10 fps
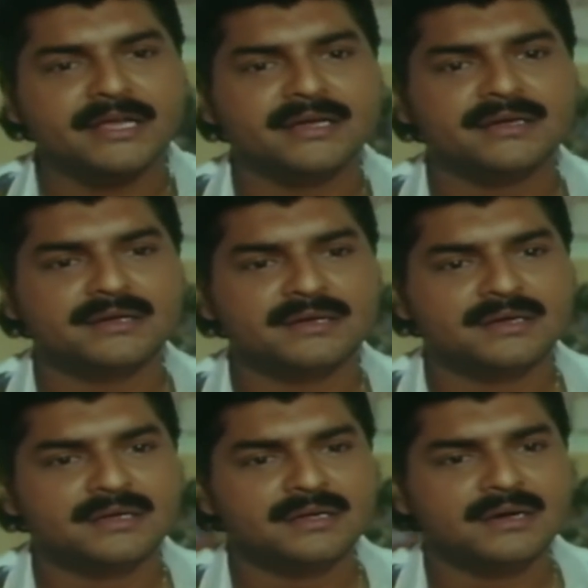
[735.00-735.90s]
तेरे
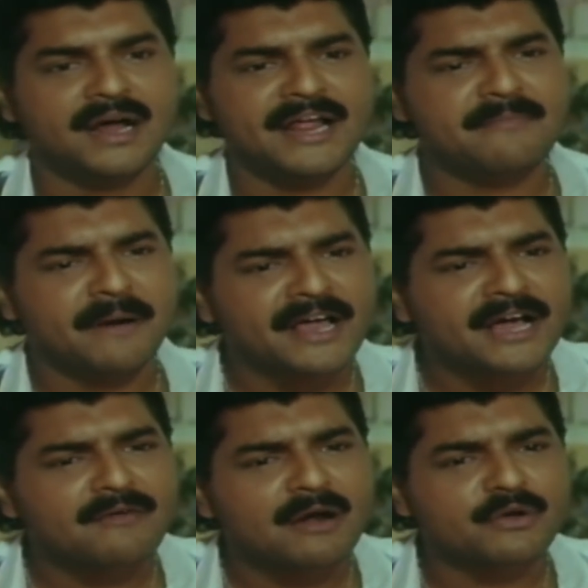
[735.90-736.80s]
लिए अरे इन बड़े
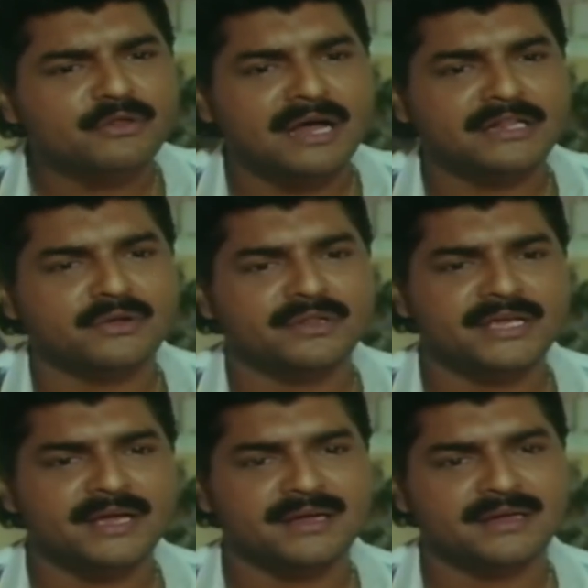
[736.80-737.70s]
घर वालों की तो आदत
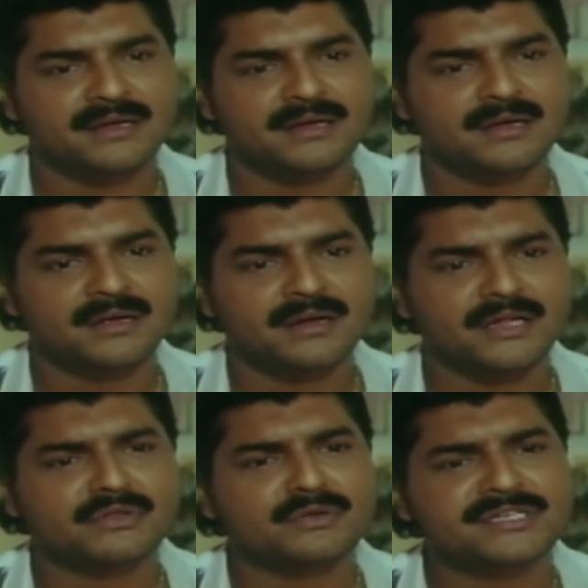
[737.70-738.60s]
होती
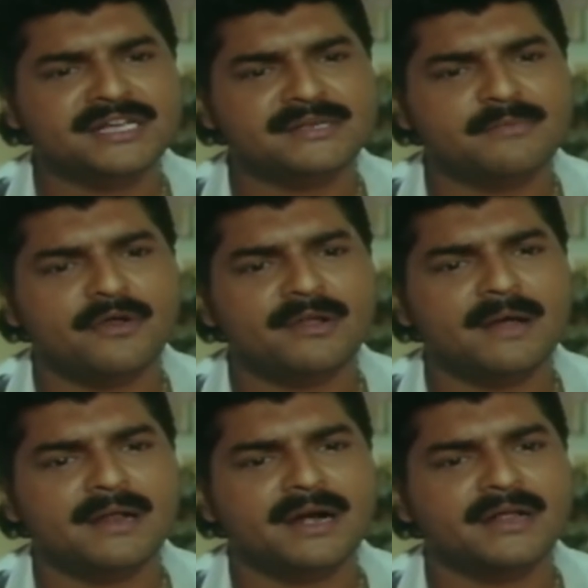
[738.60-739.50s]
है कि तुझ जैसे भोली
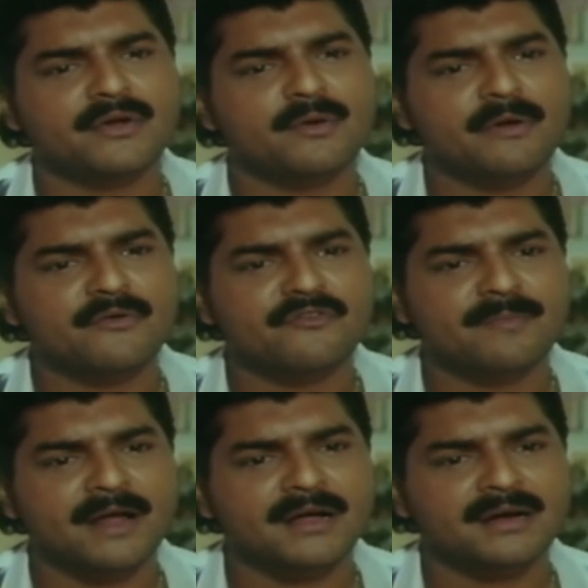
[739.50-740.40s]
भाली लड़की को
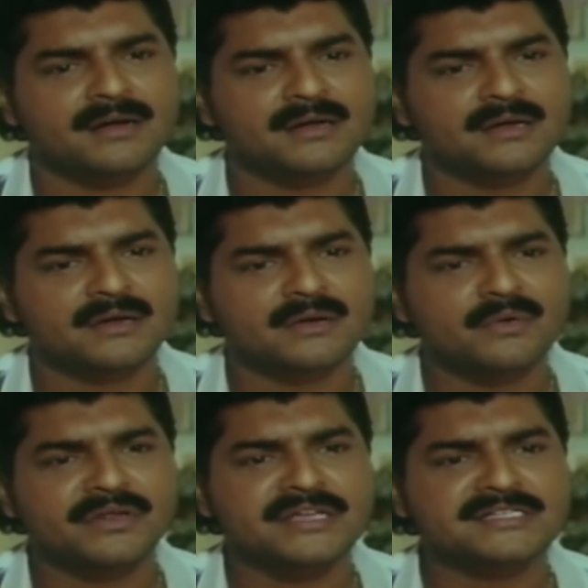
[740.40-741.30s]
बेवकूफ बनाकर
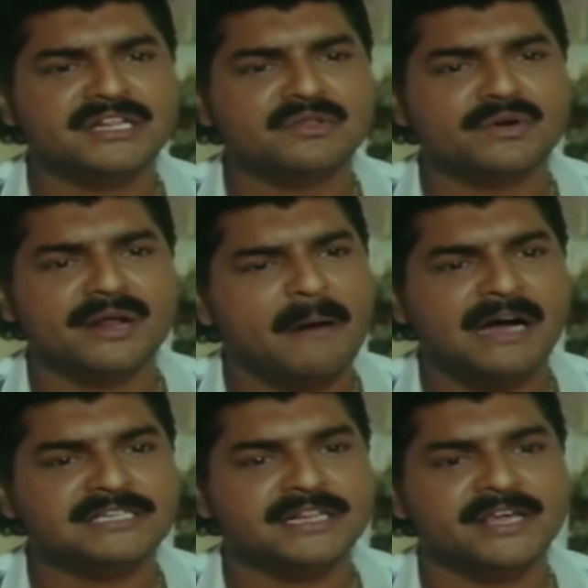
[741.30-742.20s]
उनकी इज्जत लूट के
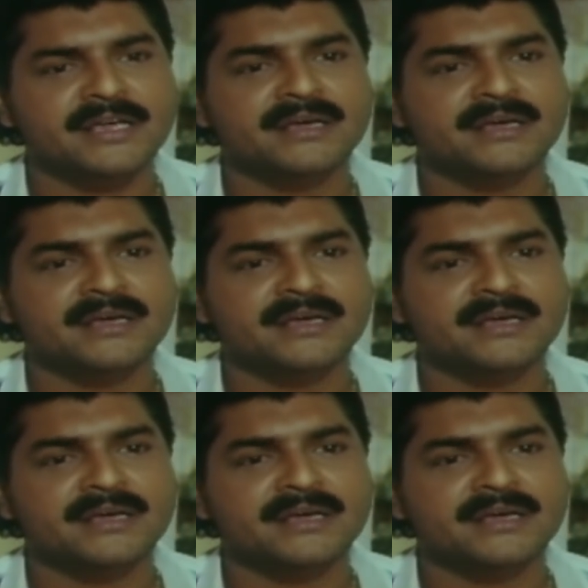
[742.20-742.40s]
भाग जाते